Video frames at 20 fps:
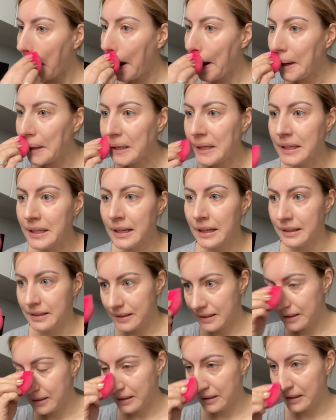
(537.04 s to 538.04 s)

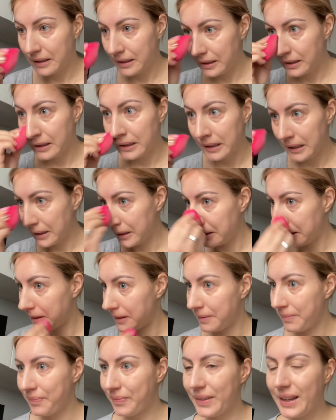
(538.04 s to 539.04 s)
jest.
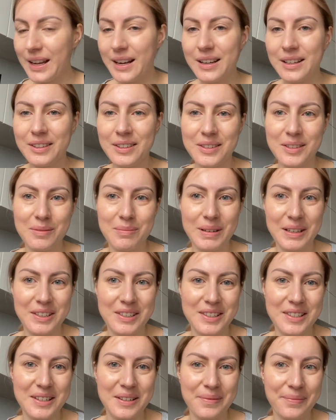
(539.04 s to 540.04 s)
Ale to
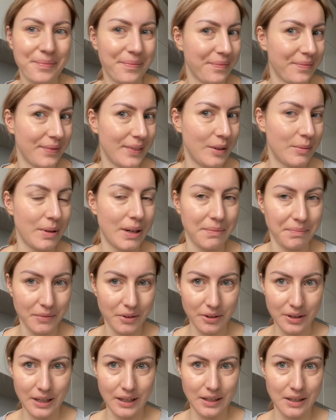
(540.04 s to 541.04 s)
zobaczycie. Dobra,
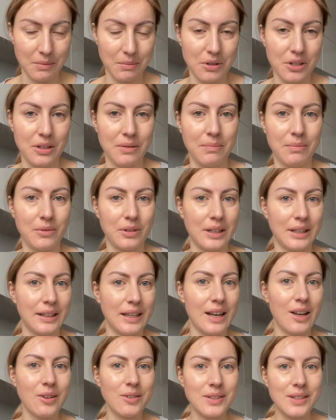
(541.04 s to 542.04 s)
ogarniam się
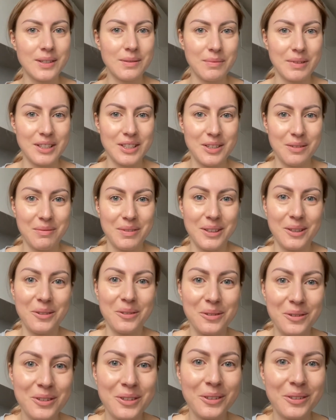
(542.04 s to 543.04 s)
gadając. Będzie mi
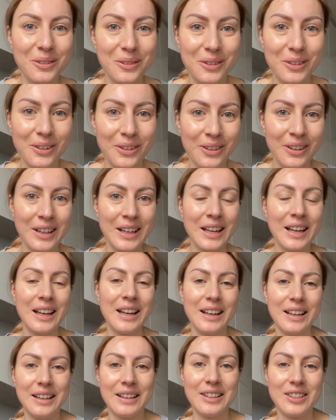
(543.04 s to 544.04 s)
dużo, dużo
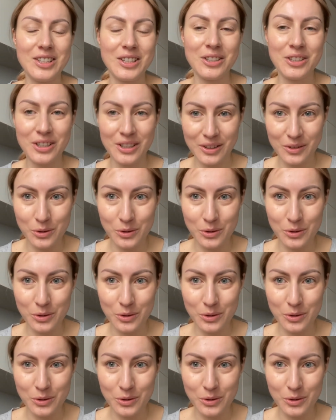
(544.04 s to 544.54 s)
e, ciężej to